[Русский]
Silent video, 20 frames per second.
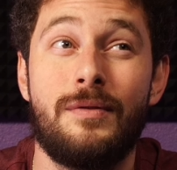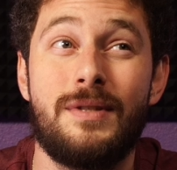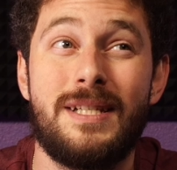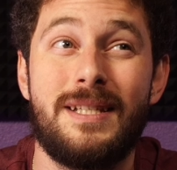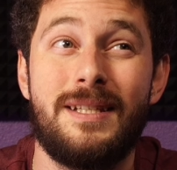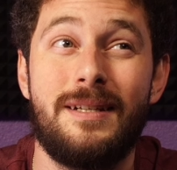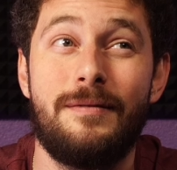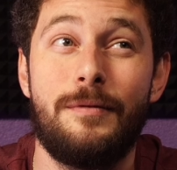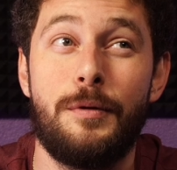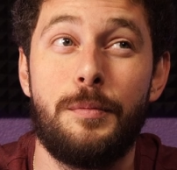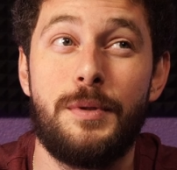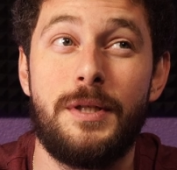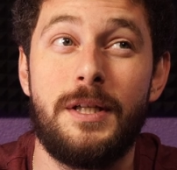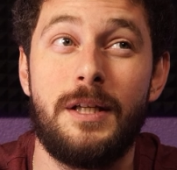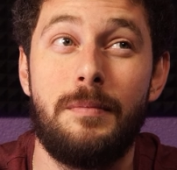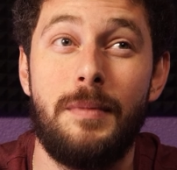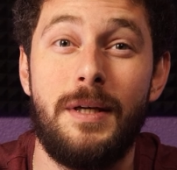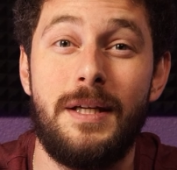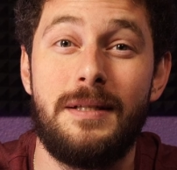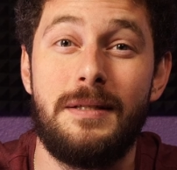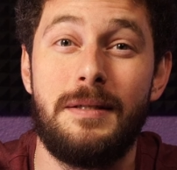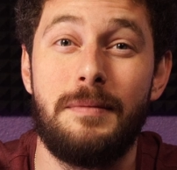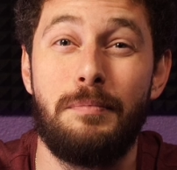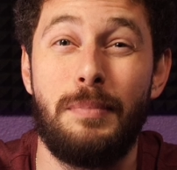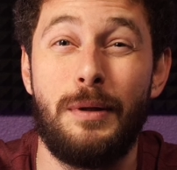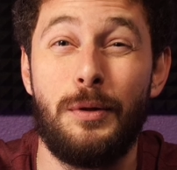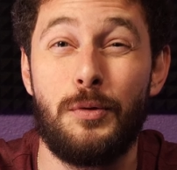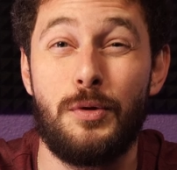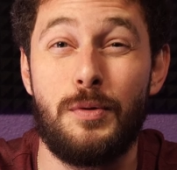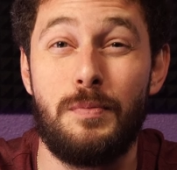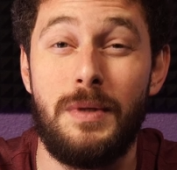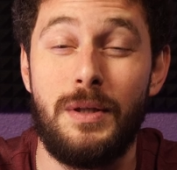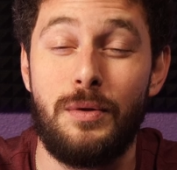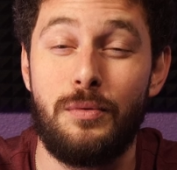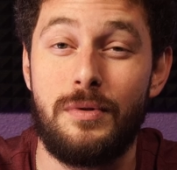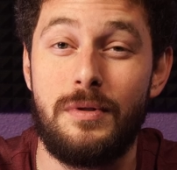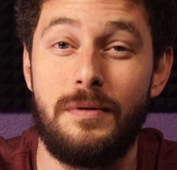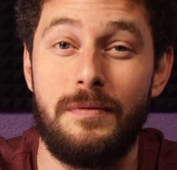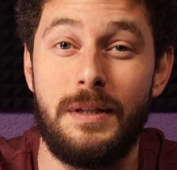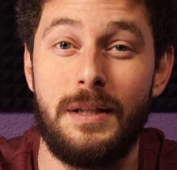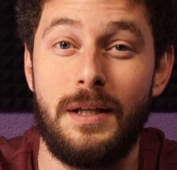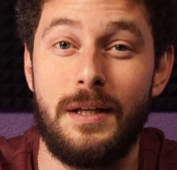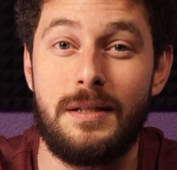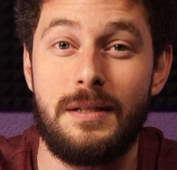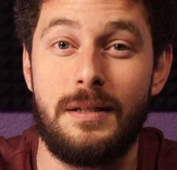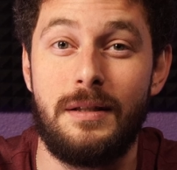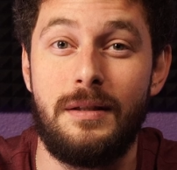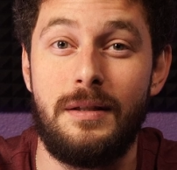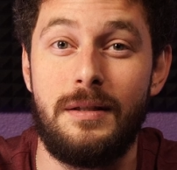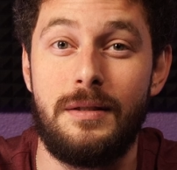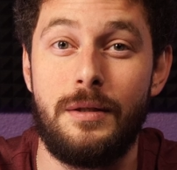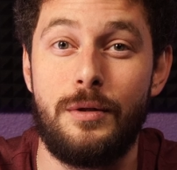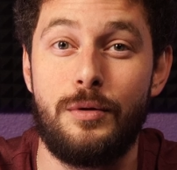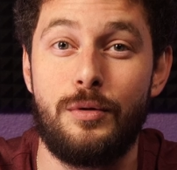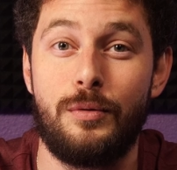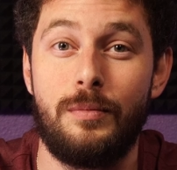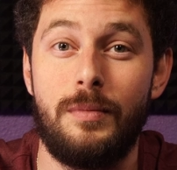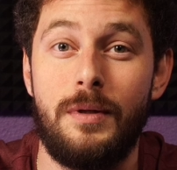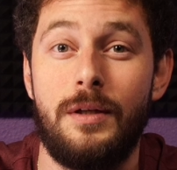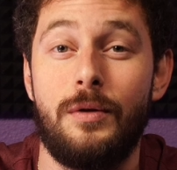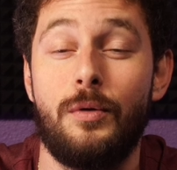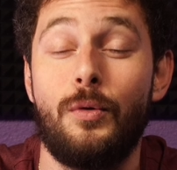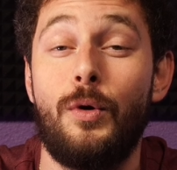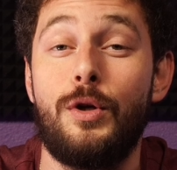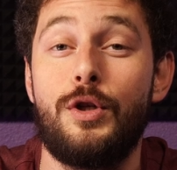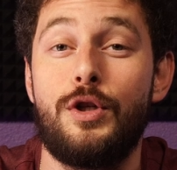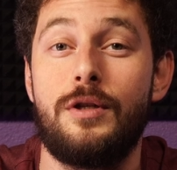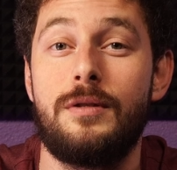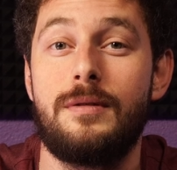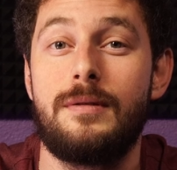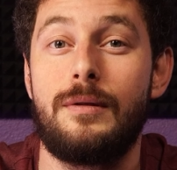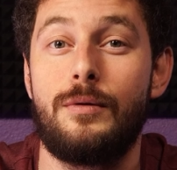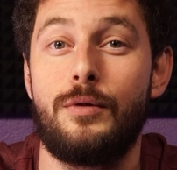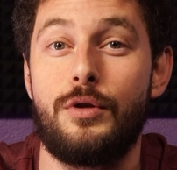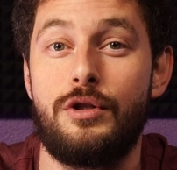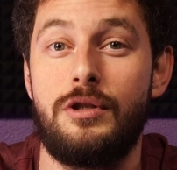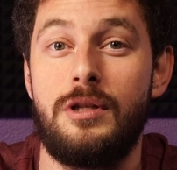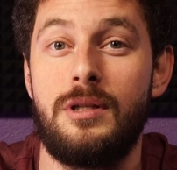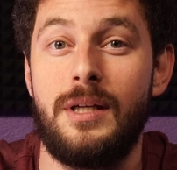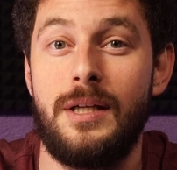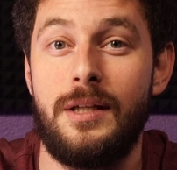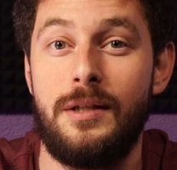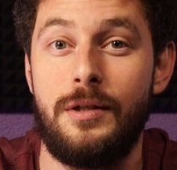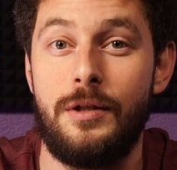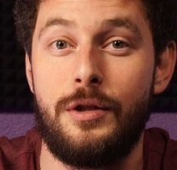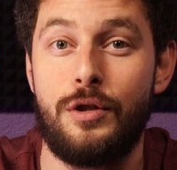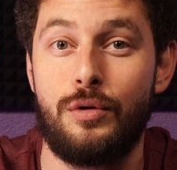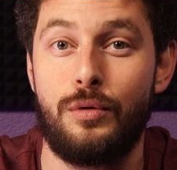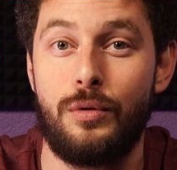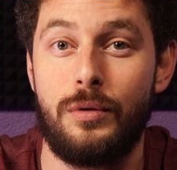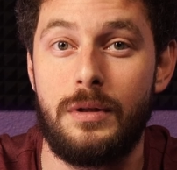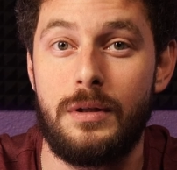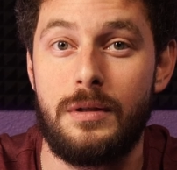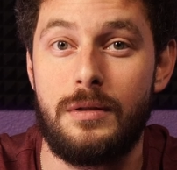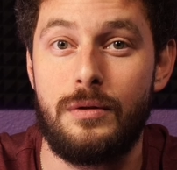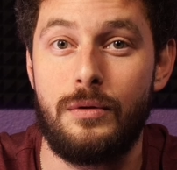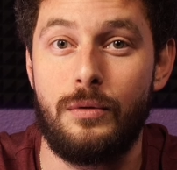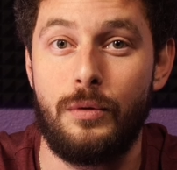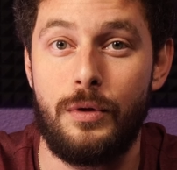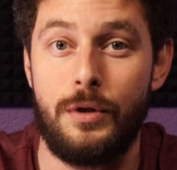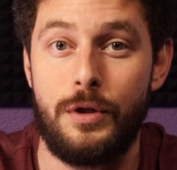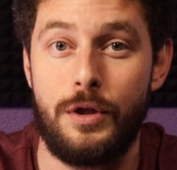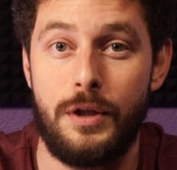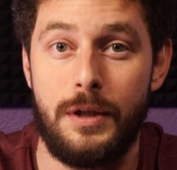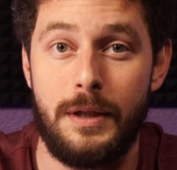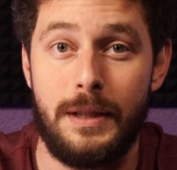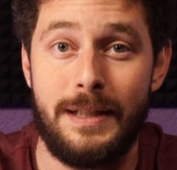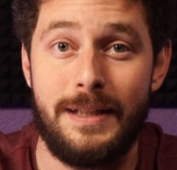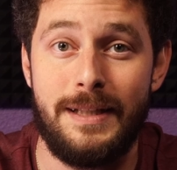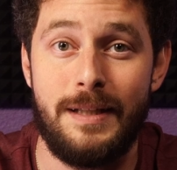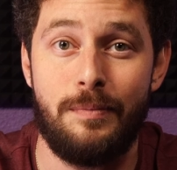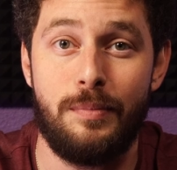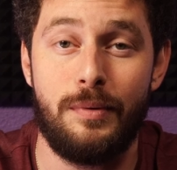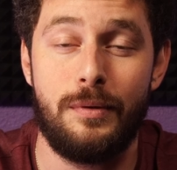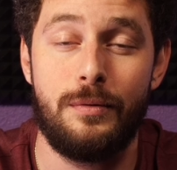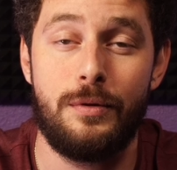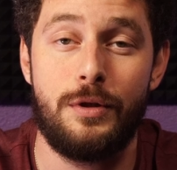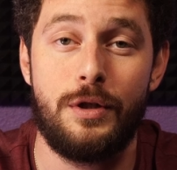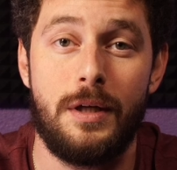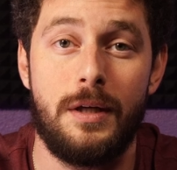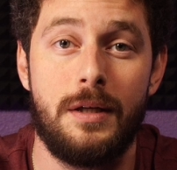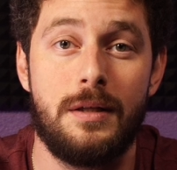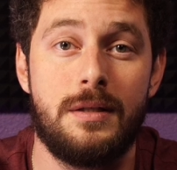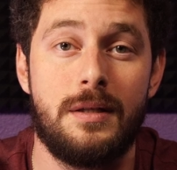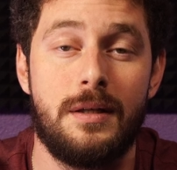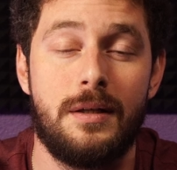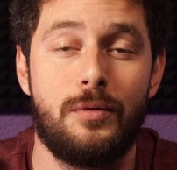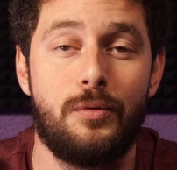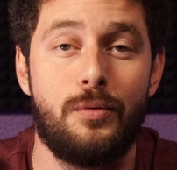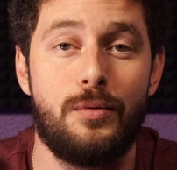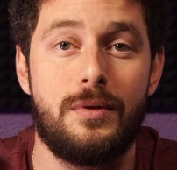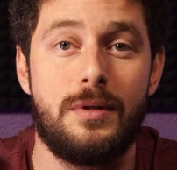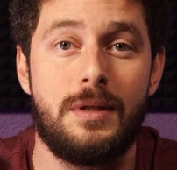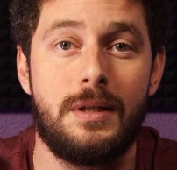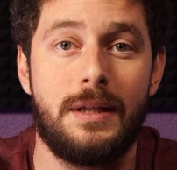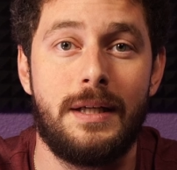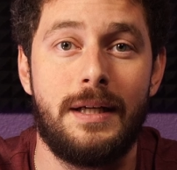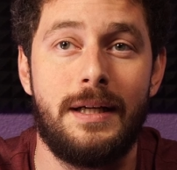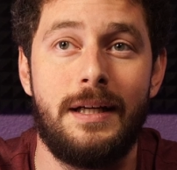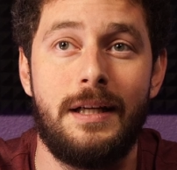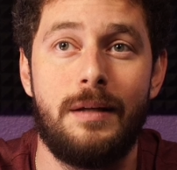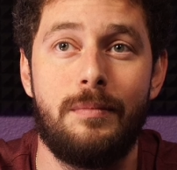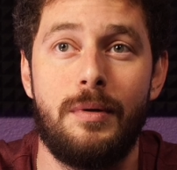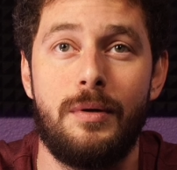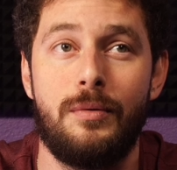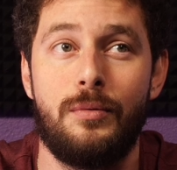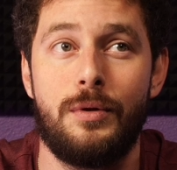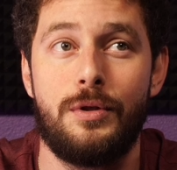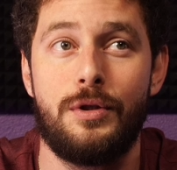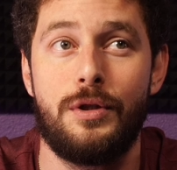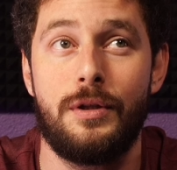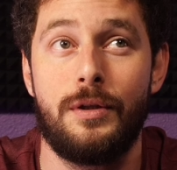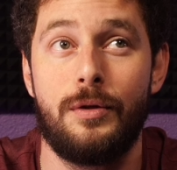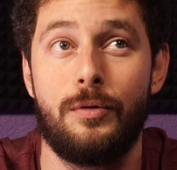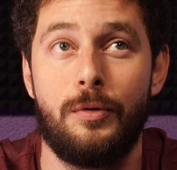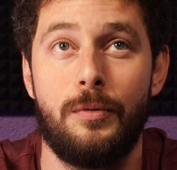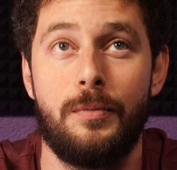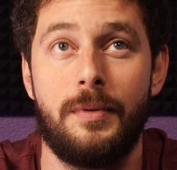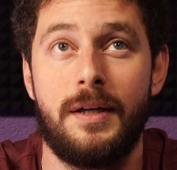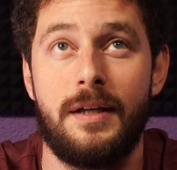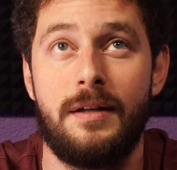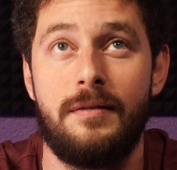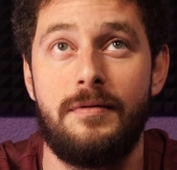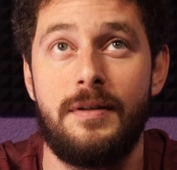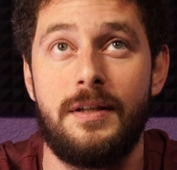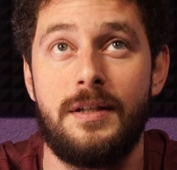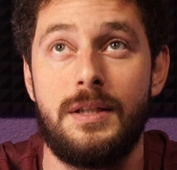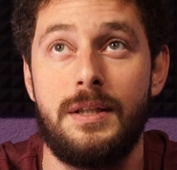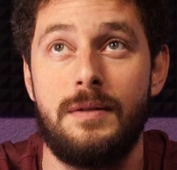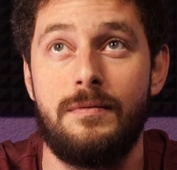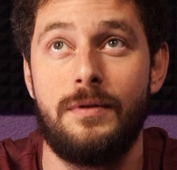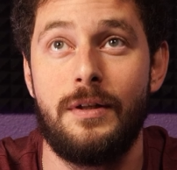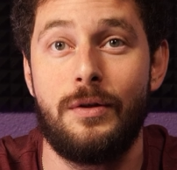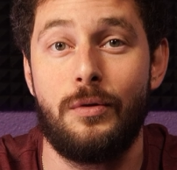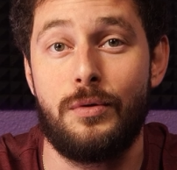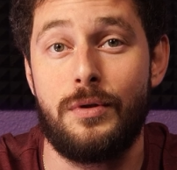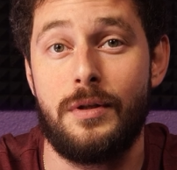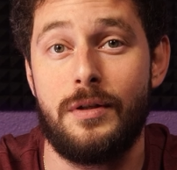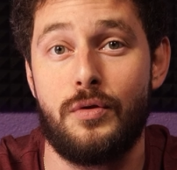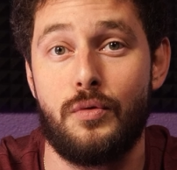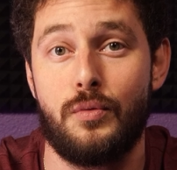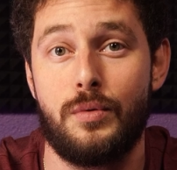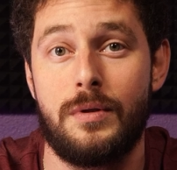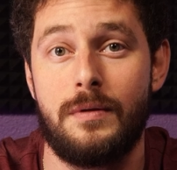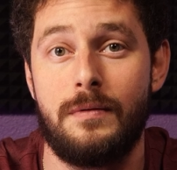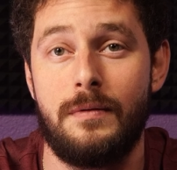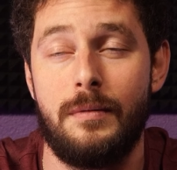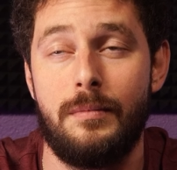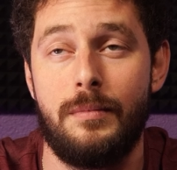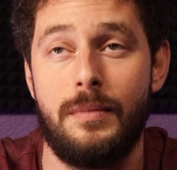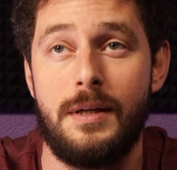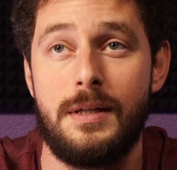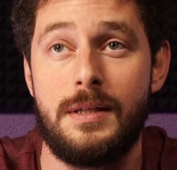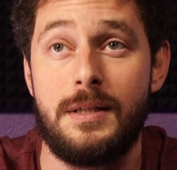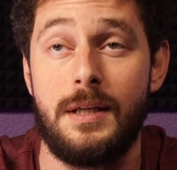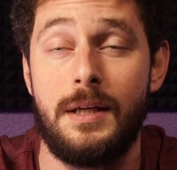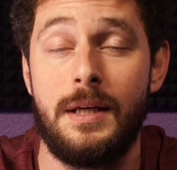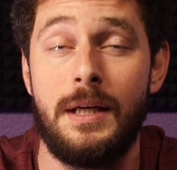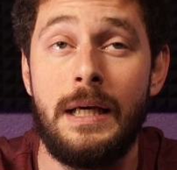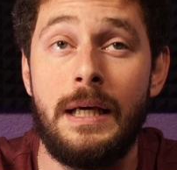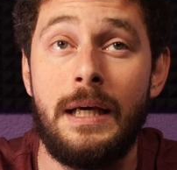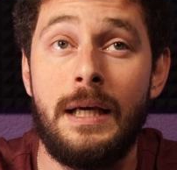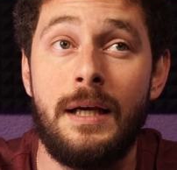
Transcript: в ценовом сегменте плюс-минус 12 тысяч рублей очень сложно найти что-то стоящее, где получается акустика либо очень громкая и эффективная, но с отсутствием баса,